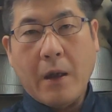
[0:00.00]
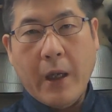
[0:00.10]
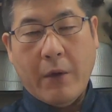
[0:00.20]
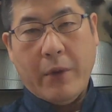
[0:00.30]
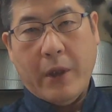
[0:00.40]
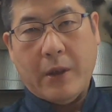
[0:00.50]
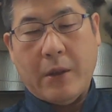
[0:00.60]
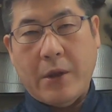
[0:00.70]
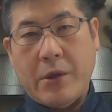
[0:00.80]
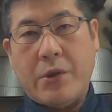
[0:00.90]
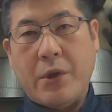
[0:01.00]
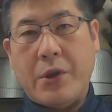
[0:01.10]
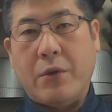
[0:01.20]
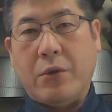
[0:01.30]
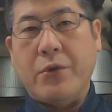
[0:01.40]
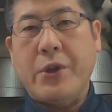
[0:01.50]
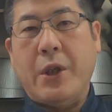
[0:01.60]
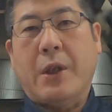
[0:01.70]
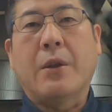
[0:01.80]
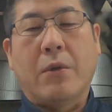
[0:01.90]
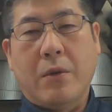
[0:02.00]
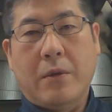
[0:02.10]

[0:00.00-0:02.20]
介護にあたって仕事をしていたと